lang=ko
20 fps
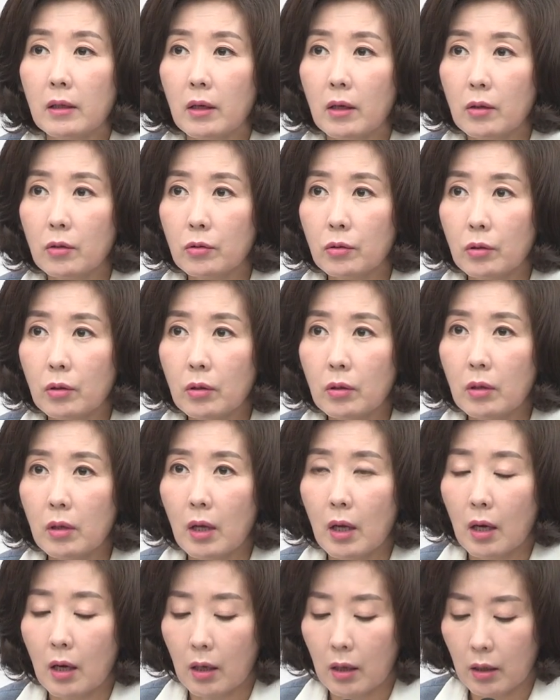결국
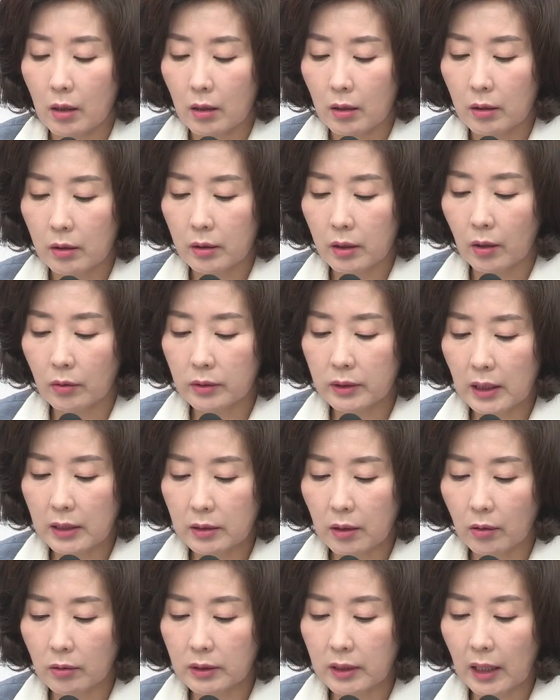어, 경제
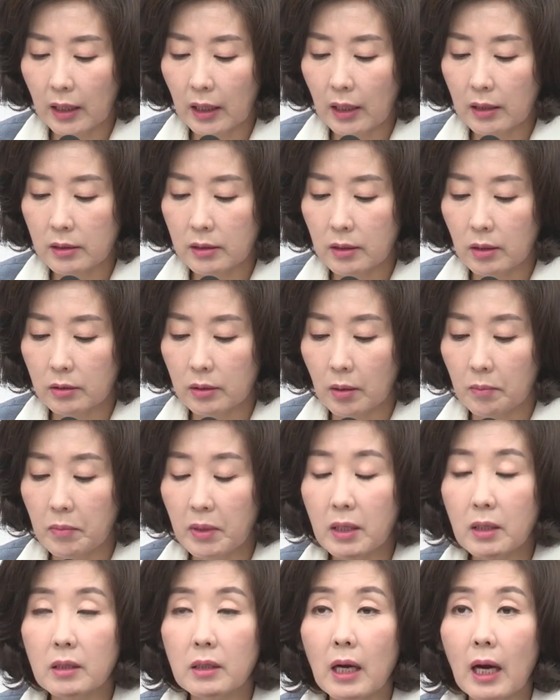성장에 있어서
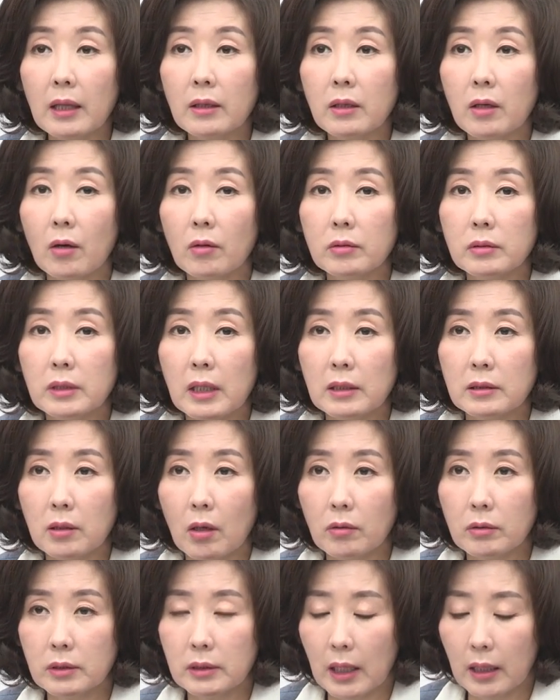민간 경제
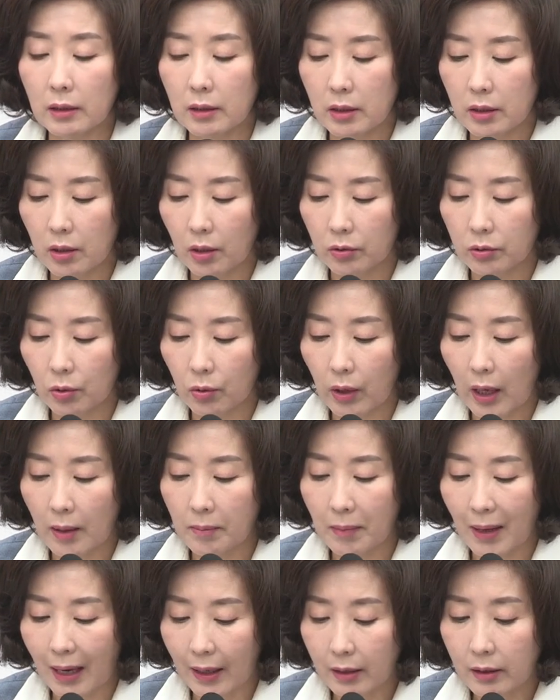성장 기여도가
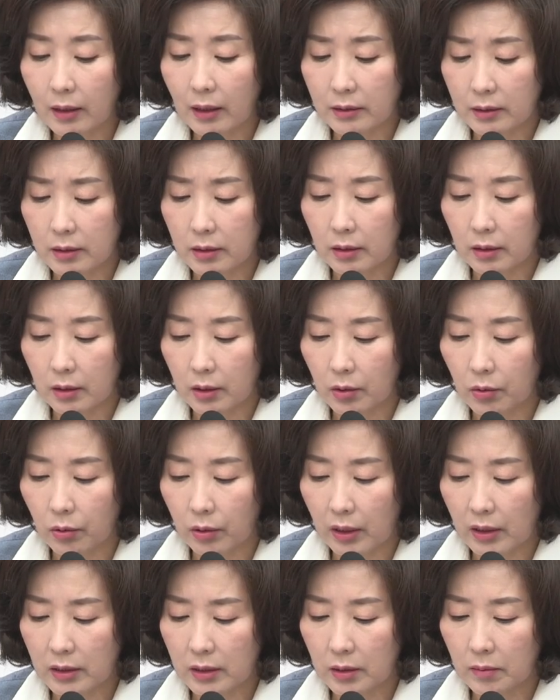마이너스를
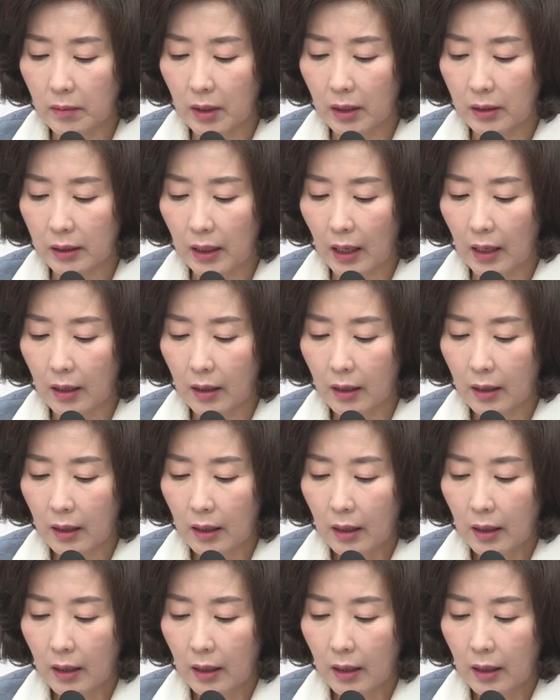기록했습니다.